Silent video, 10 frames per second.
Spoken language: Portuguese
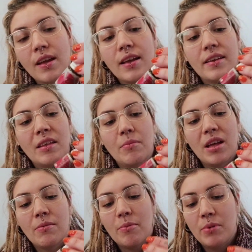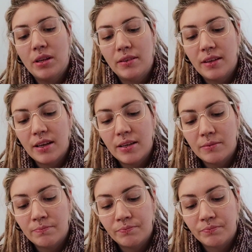que também é uma
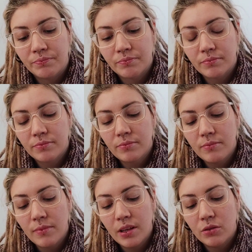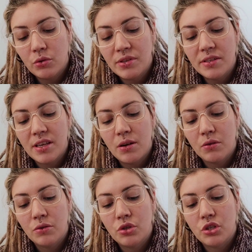planta do
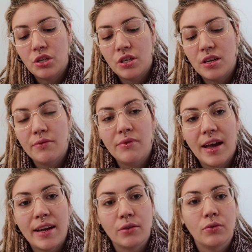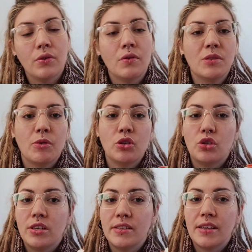ciclo de inverno. Você pode
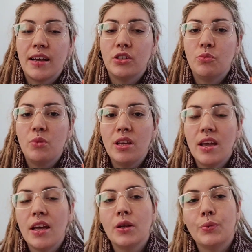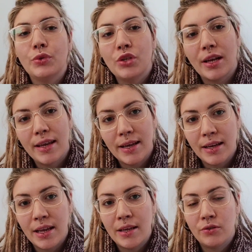utilizar de pinheiro, de
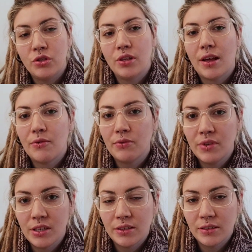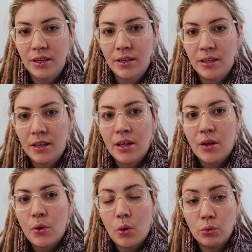alecrim, de lavanda,
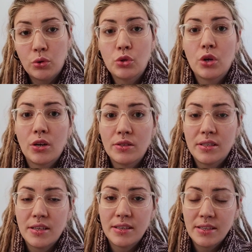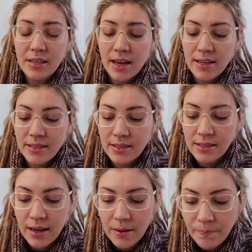outros óleos essenciais,
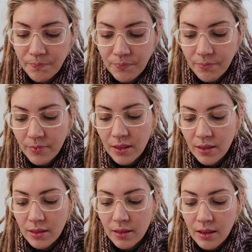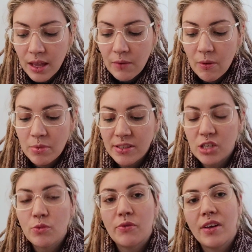tá? Vai precisar
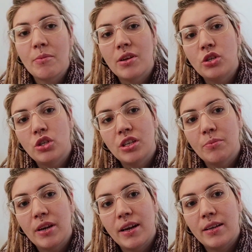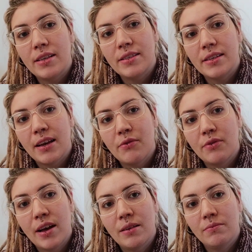de uma ferramentinha para
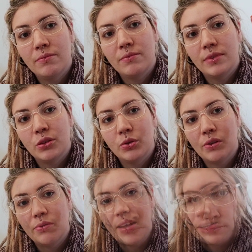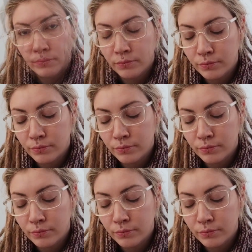escavar a sua vela.